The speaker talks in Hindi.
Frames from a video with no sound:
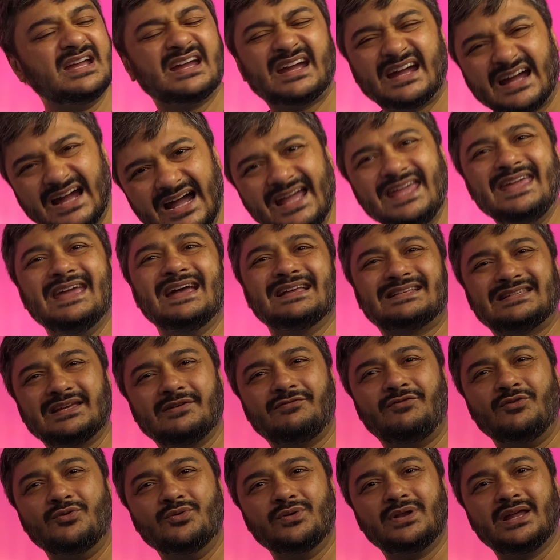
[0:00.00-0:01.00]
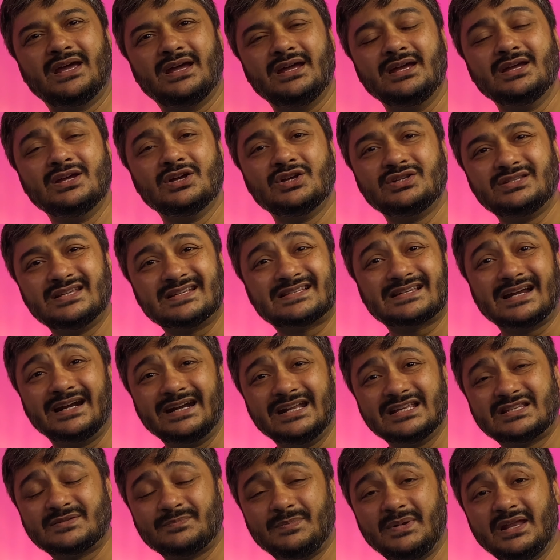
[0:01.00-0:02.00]
कई ऐसे फ़ोन हैं जिसका
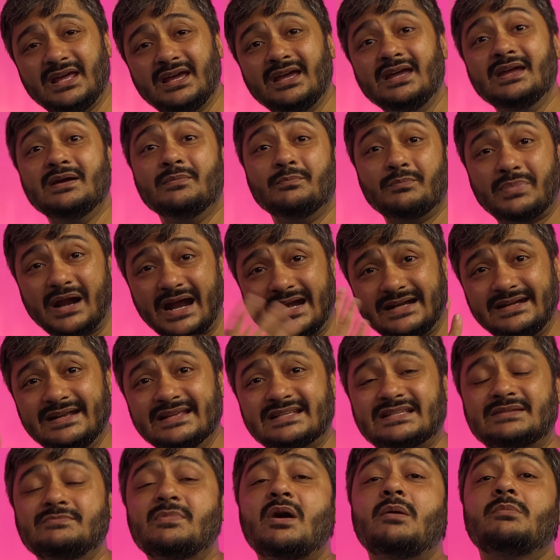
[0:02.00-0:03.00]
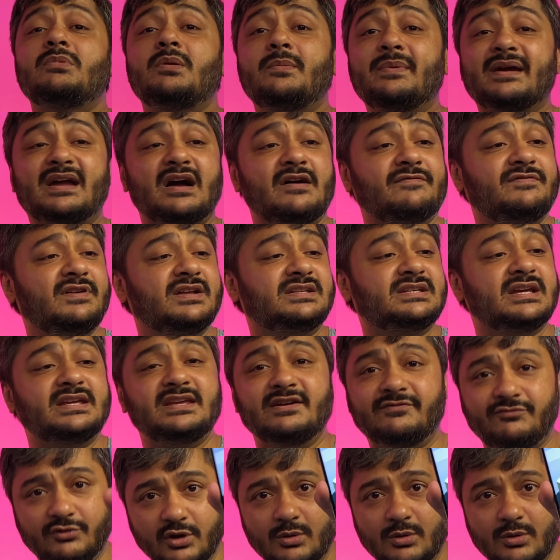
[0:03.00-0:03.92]
डिस्प्ले ब्राइटनेस के मामले में काफ़ी अच्छा है ये फुल